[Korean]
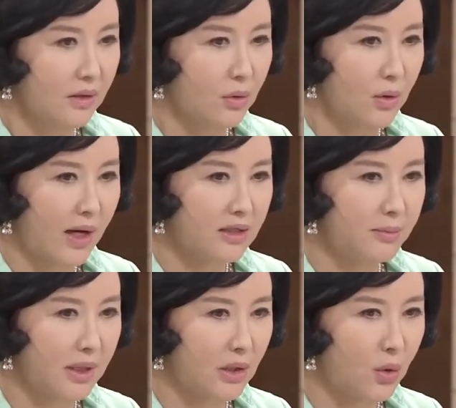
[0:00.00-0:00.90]
그
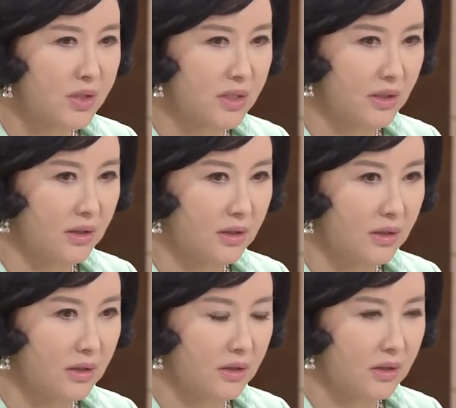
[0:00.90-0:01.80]
앙큼한 게 혹시
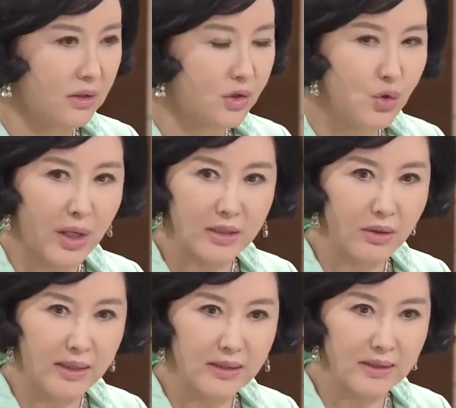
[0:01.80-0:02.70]
쇼하는 거
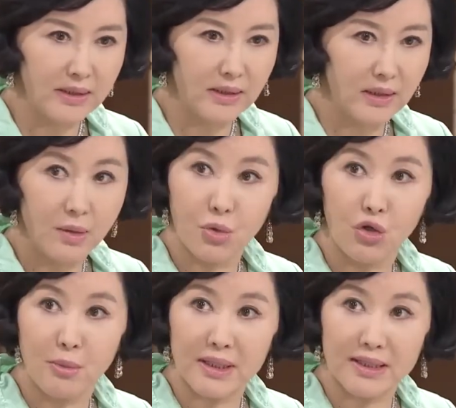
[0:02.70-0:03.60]
아니니?
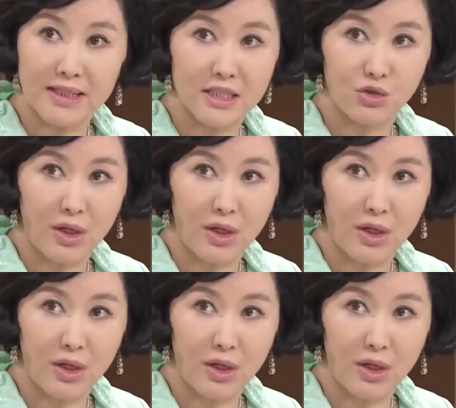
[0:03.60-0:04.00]
별로 많이 다치지도